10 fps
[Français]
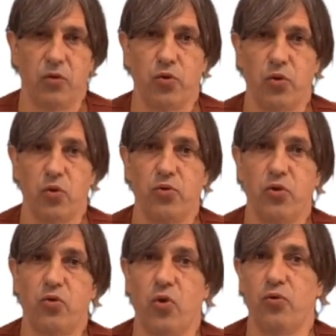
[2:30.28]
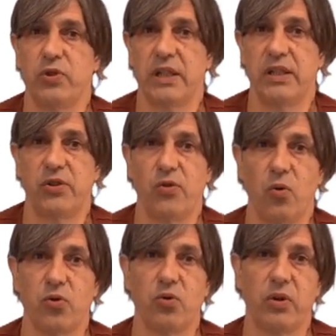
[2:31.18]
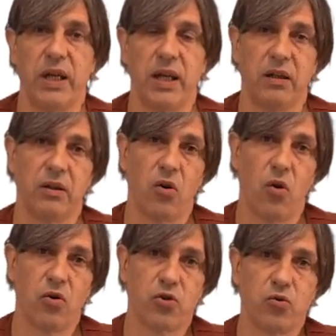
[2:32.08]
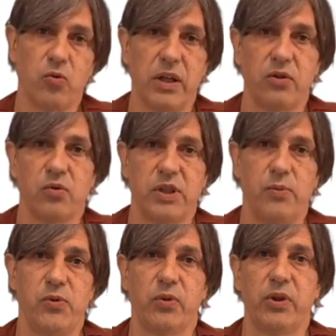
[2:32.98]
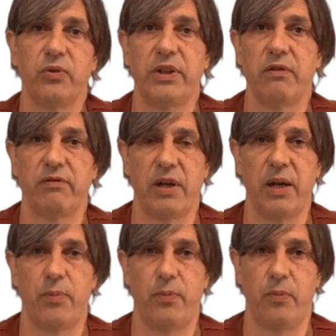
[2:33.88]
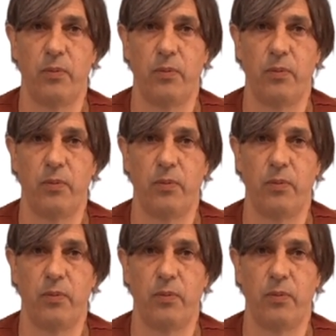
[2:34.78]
Tout au long du cours, nous insisterons sur les grands choix de conception qui ont été faits